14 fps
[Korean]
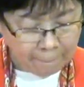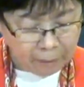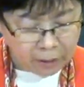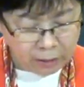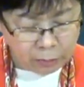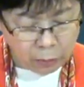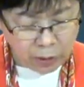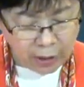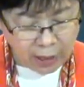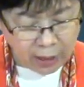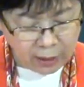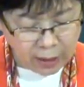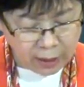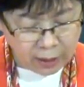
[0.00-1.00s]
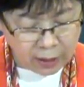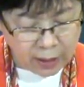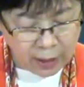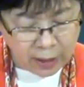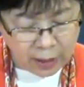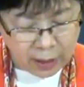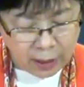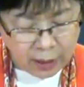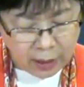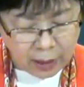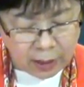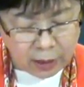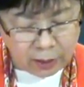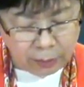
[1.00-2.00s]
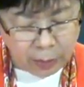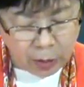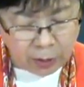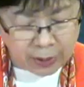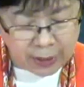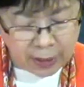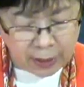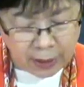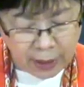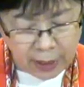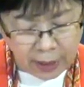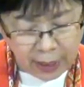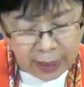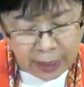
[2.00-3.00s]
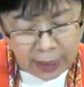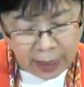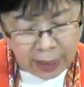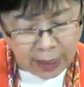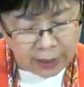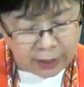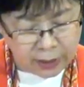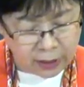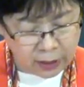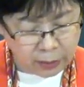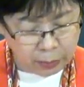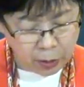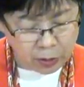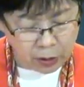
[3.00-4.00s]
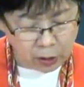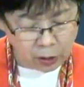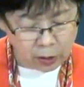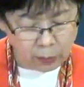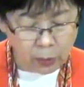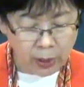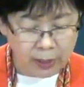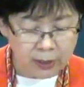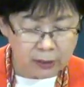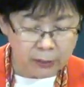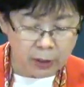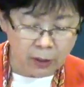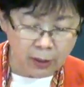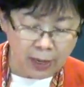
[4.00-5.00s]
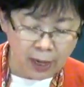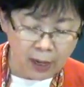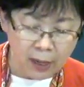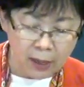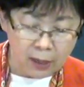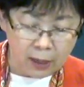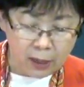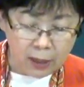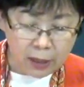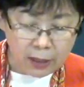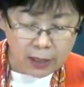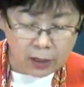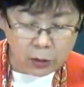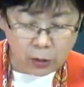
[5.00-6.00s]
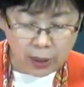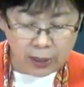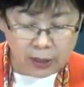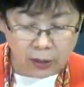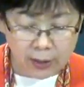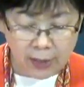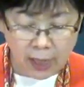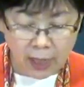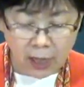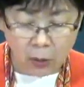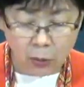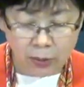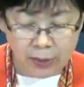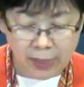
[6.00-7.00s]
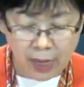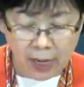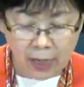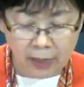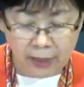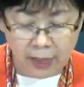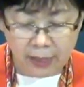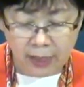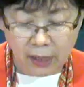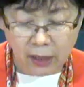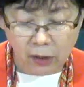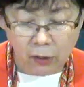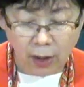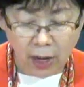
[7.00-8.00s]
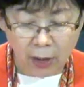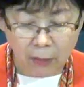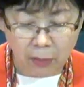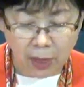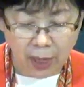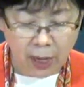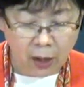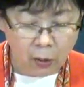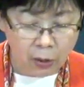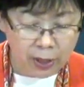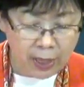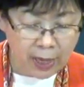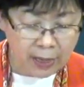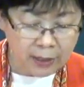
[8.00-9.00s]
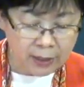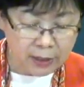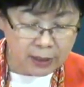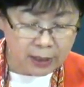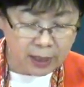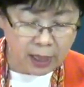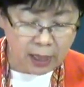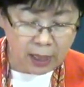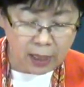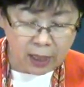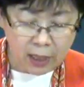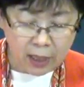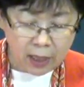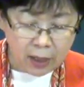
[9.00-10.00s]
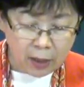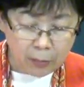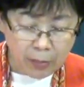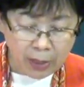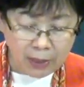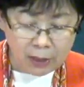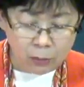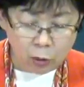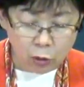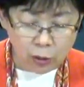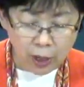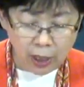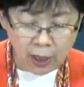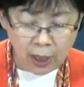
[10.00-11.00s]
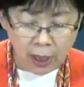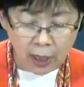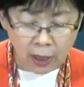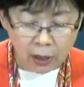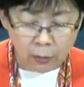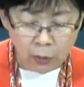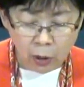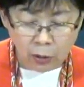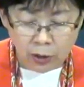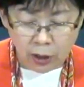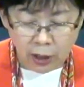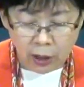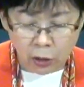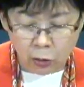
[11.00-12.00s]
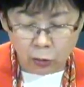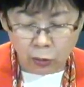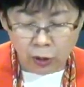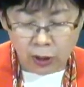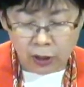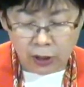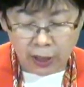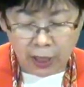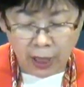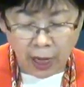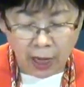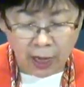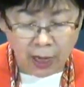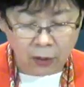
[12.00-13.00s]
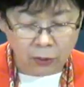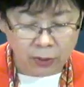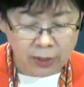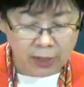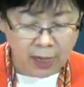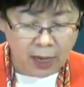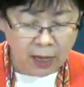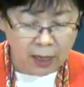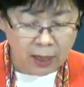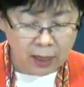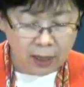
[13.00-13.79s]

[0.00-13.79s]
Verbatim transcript: 큰 무리가 따르니 이는 병자들에게 행하시는 표적을 보았음이로라 예수께서 산에 오르사 제자들과 함께 거기에 앉으시니 마침 유대인의 명절인 6월절이 가까운지라